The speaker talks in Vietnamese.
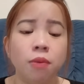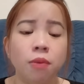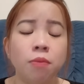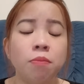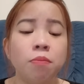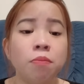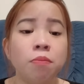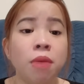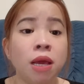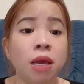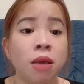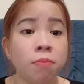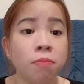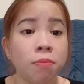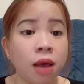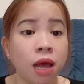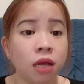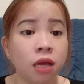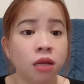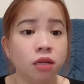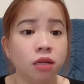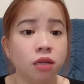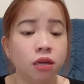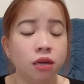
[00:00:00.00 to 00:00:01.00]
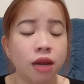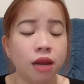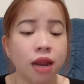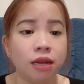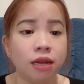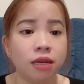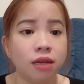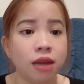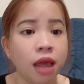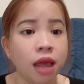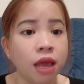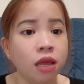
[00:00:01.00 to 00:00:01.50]
may mắn là
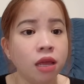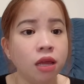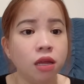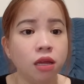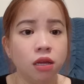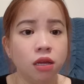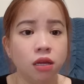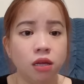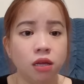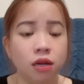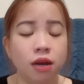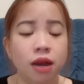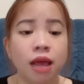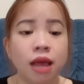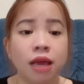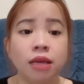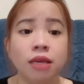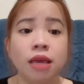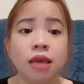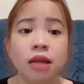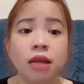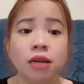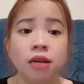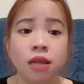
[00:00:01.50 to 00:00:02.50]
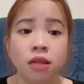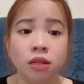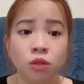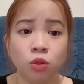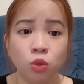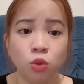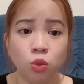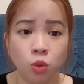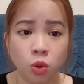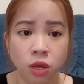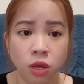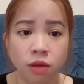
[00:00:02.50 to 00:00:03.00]
đây là gia đình
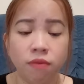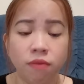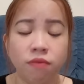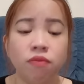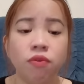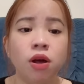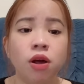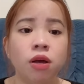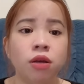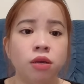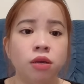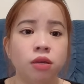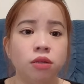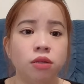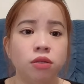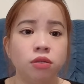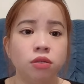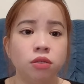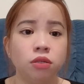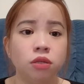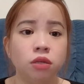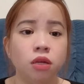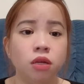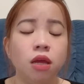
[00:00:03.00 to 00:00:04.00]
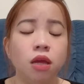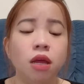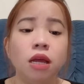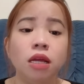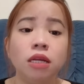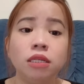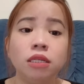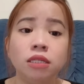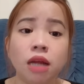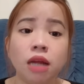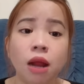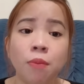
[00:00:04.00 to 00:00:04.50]
tuyệt vời
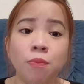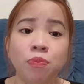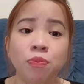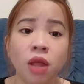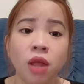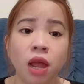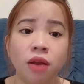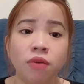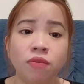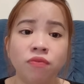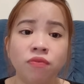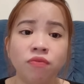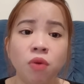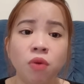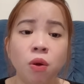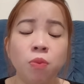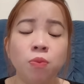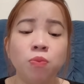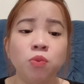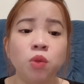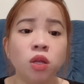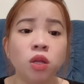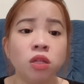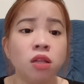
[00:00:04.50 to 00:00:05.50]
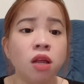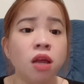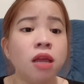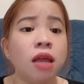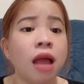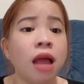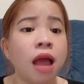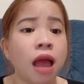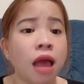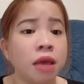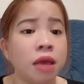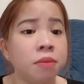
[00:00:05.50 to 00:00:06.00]
sống hạnh phúc cho tới
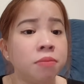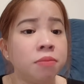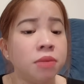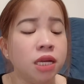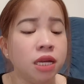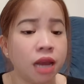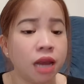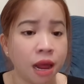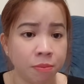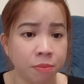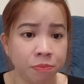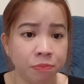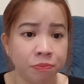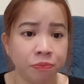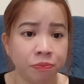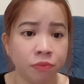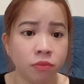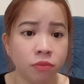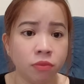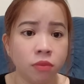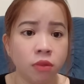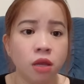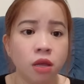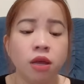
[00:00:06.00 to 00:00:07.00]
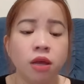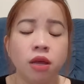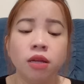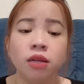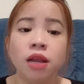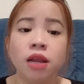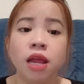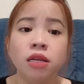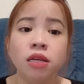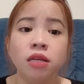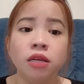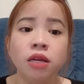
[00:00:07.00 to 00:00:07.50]
20 năm
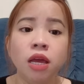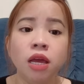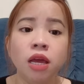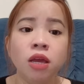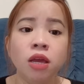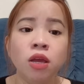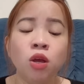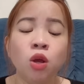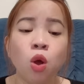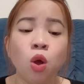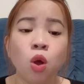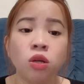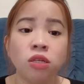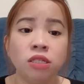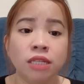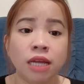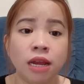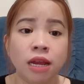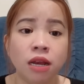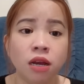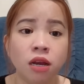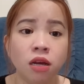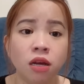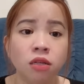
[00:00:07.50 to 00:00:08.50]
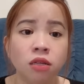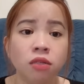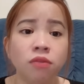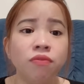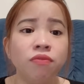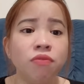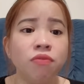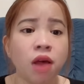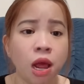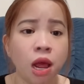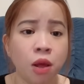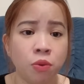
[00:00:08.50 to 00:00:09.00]
đến khi con trai lớn
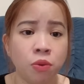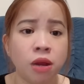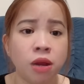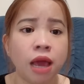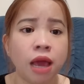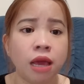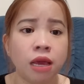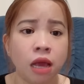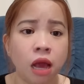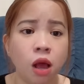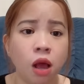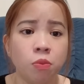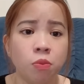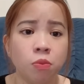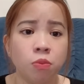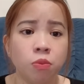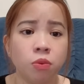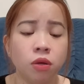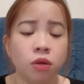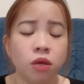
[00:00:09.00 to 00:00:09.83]
vào đại học